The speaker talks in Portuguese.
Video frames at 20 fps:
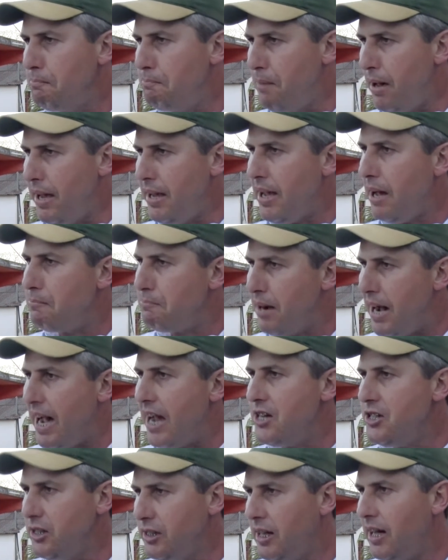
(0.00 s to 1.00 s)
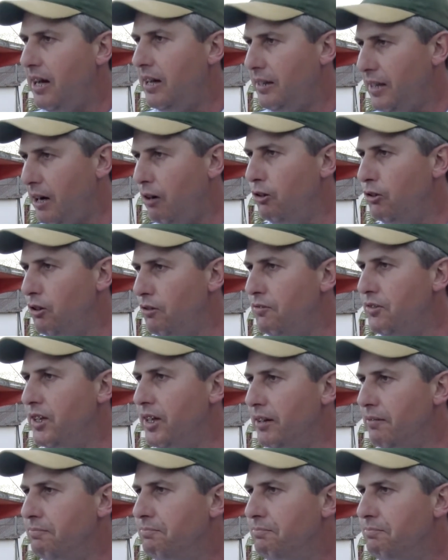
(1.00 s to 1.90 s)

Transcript: bem à margem da, da rodovia.